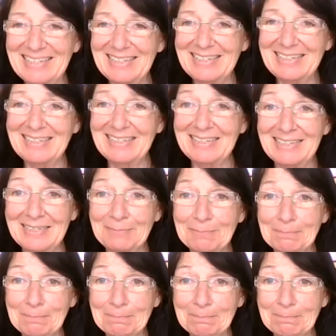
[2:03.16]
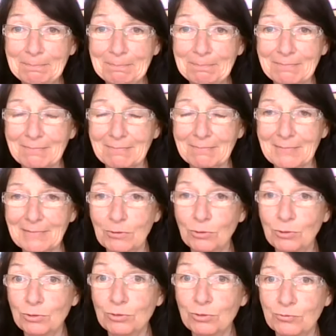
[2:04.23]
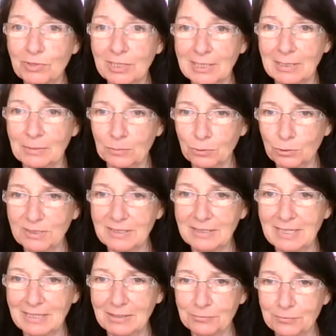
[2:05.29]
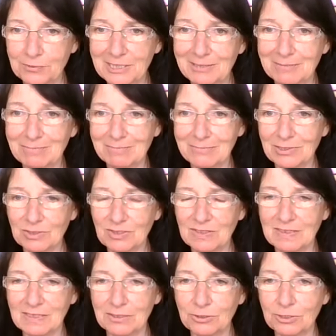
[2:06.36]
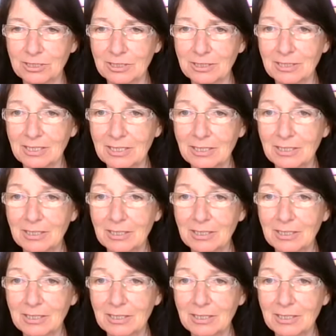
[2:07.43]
Et au lieu de voir la beauté de la vie dans ces sept corps,